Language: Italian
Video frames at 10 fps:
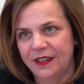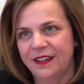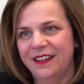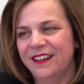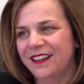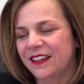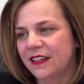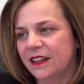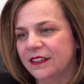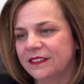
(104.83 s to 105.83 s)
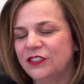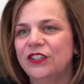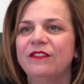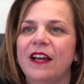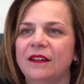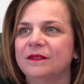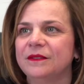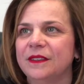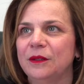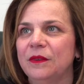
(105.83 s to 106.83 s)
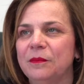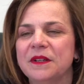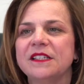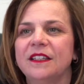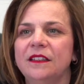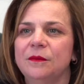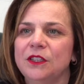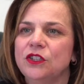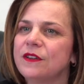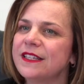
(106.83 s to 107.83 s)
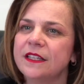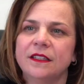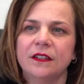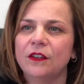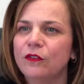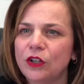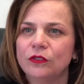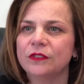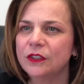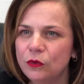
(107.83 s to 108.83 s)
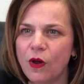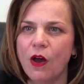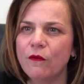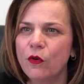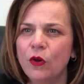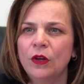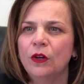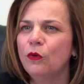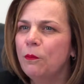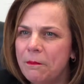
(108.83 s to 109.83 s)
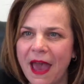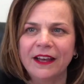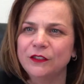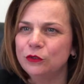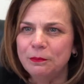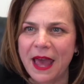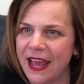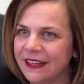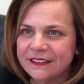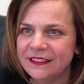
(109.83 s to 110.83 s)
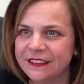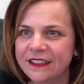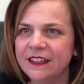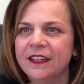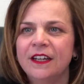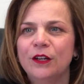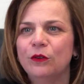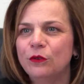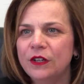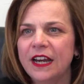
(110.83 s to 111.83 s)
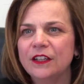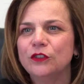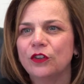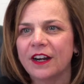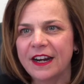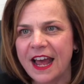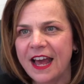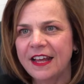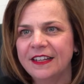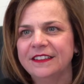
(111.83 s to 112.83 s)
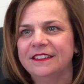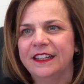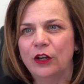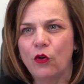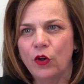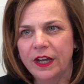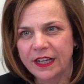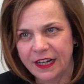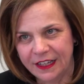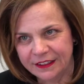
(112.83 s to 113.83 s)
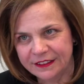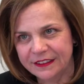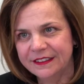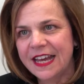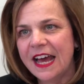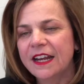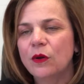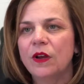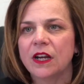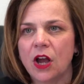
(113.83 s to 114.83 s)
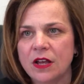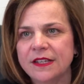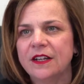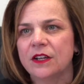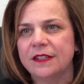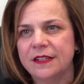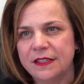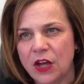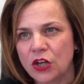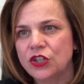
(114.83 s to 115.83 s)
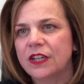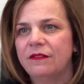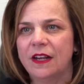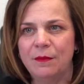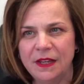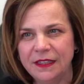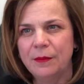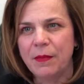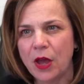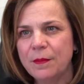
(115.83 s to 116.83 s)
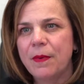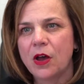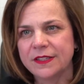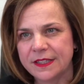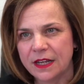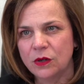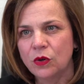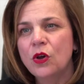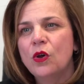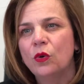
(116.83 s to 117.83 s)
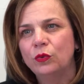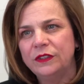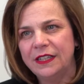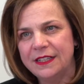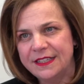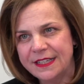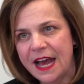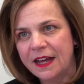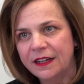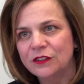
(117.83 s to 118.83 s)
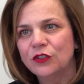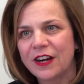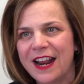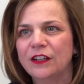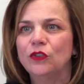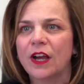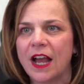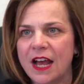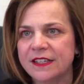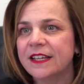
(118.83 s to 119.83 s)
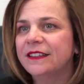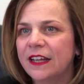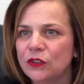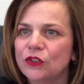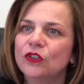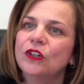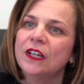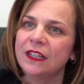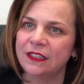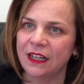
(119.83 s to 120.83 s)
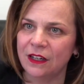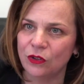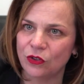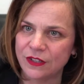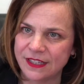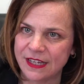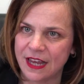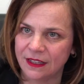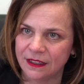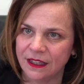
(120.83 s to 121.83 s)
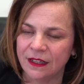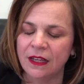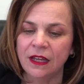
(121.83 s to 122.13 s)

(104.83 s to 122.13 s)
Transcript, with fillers: Eh, diceva, il presidente mi diceva, senti, io voglio di nuovo un back to basic, un tornare ad essere concreti, dare qualcosa ai nostri soci che veramente poi possano utilizzare tornando a casa andando nelle loro aziende.